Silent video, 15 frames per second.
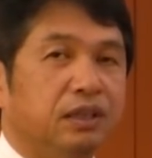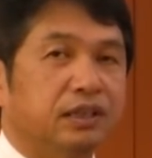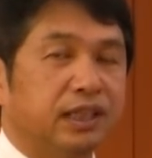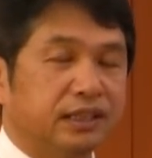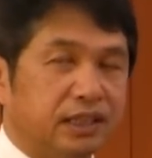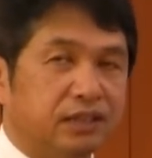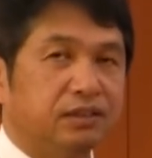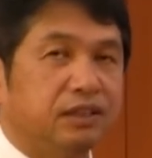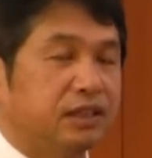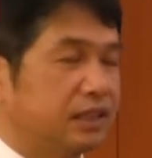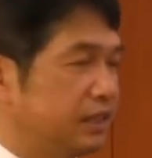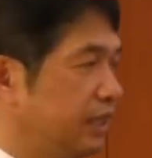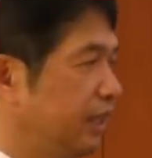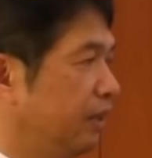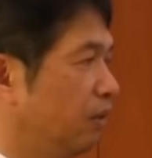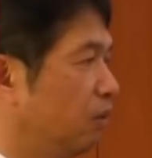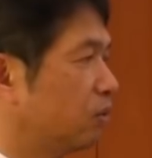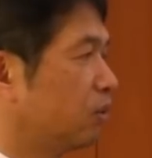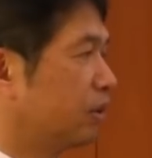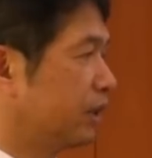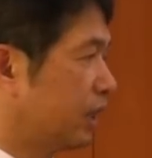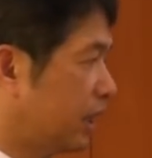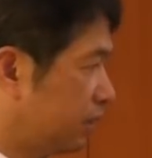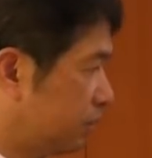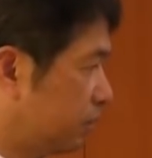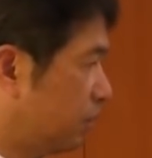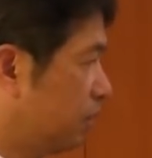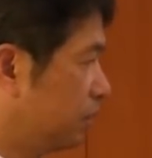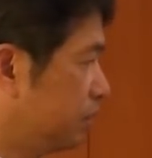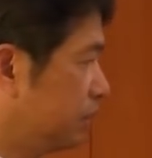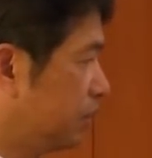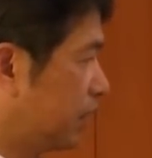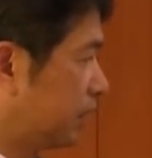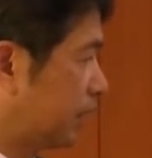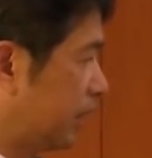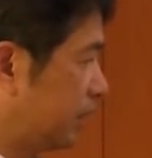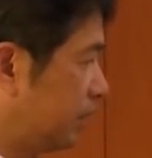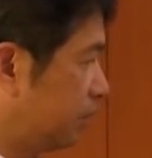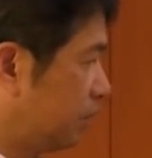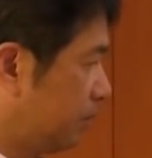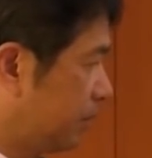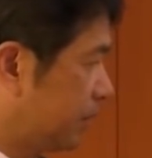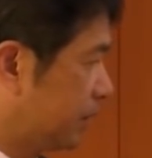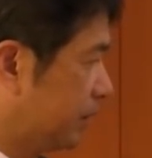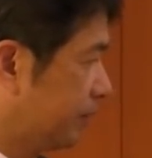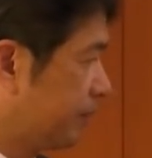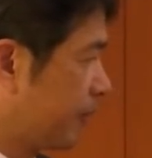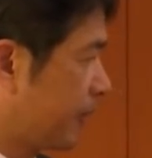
させずにですね報告いただくというような体制をとります